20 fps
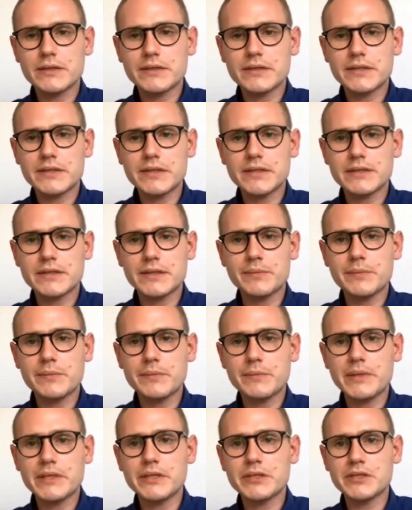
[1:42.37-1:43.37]
z,
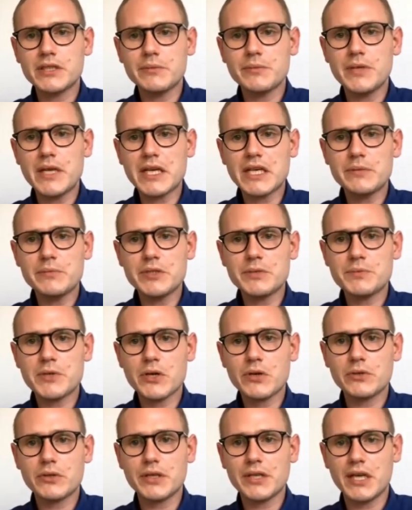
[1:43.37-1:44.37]
medycznymi jakimiś
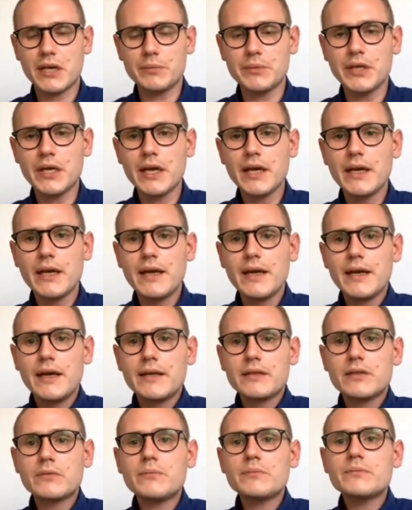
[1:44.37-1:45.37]
przekonaniami.
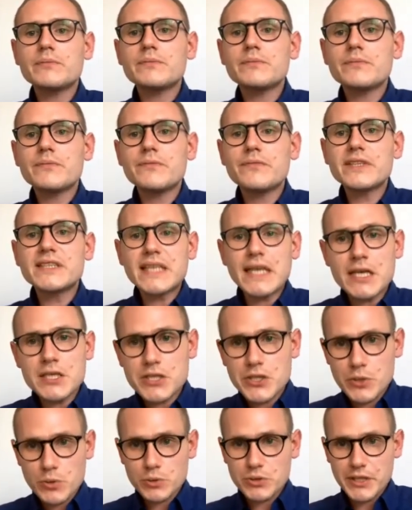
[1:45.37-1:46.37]
No,
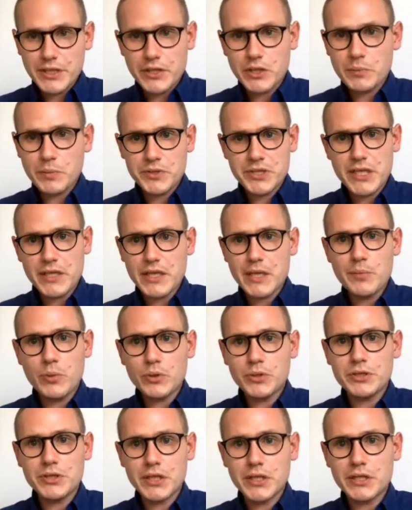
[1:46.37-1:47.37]
wystarczy już tej nieodpowiedzialnej
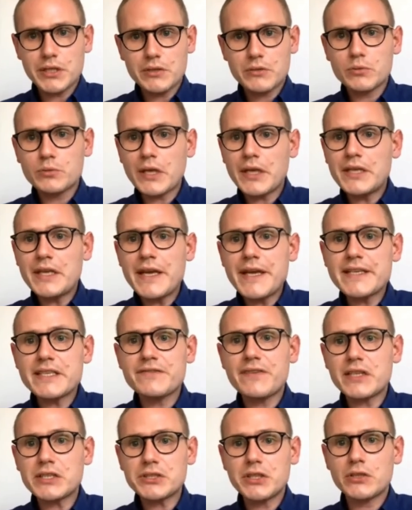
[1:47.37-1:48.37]
polityki. Tutaj nie
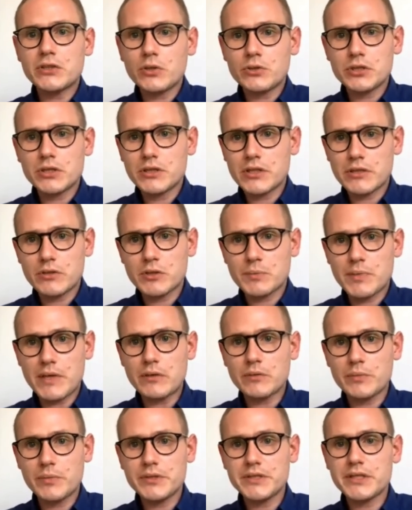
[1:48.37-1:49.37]
jest ważne to, czy Grzegorz
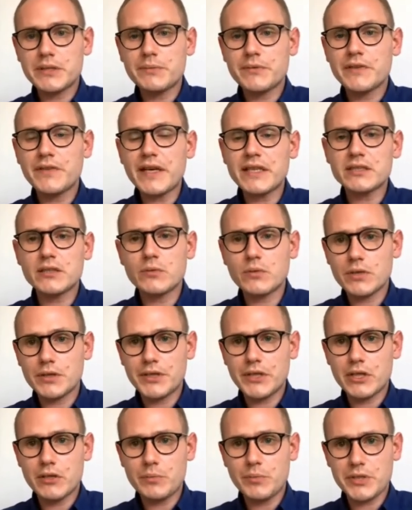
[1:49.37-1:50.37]
Brown będzie gwiazdą
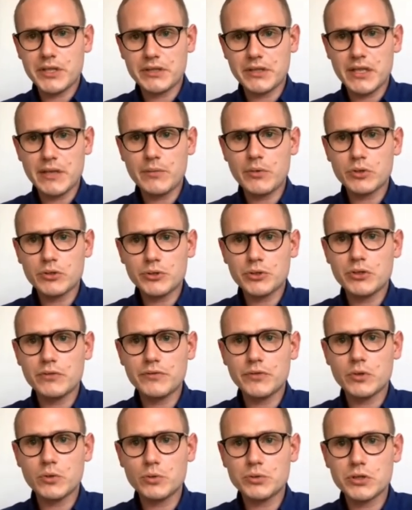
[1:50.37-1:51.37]
kolejnego posiedzenia, bo ktoś go
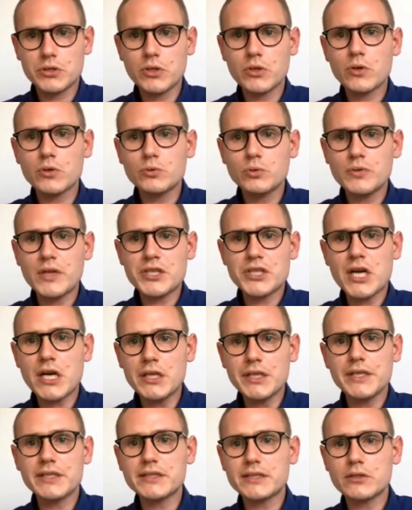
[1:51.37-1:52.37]
wykluczy, tylko tu na
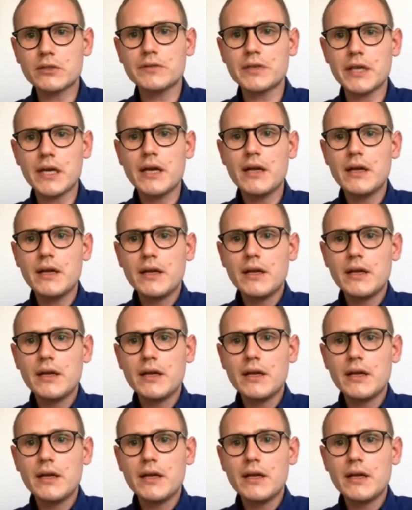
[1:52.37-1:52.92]
szali jest zdrowie